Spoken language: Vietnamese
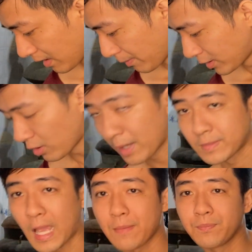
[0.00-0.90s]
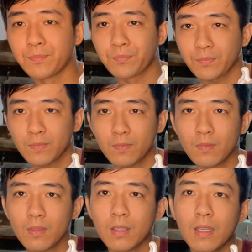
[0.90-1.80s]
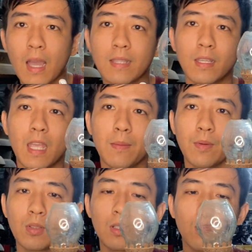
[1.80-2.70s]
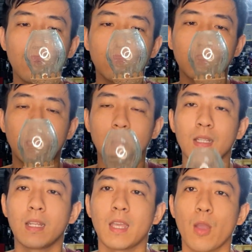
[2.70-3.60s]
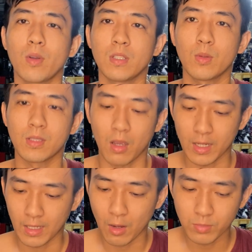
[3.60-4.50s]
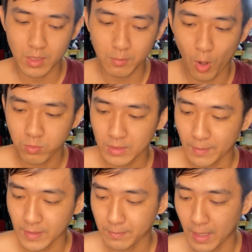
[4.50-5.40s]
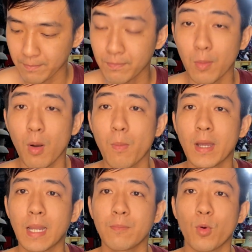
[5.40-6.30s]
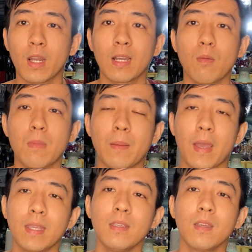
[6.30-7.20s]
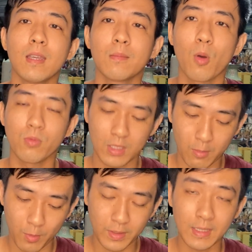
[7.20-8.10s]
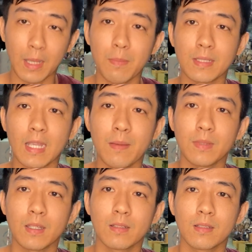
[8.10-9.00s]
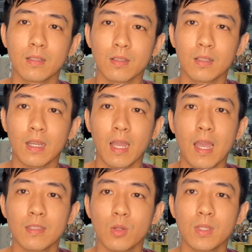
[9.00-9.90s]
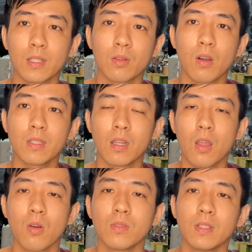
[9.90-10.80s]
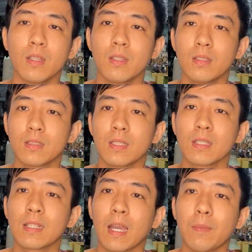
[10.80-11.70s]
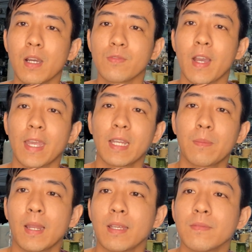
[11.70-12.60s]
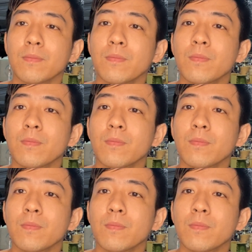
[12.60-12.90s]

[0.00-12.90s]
mã số 28 anh chị em yêu thích uống đồ xưa nào thì liên hệ qua số điện thoại là 094 885 1135 hoặc là 037 461 9838 nha cả hai số trên đều có Zalo xin cảm ơn và hẹn gặp lại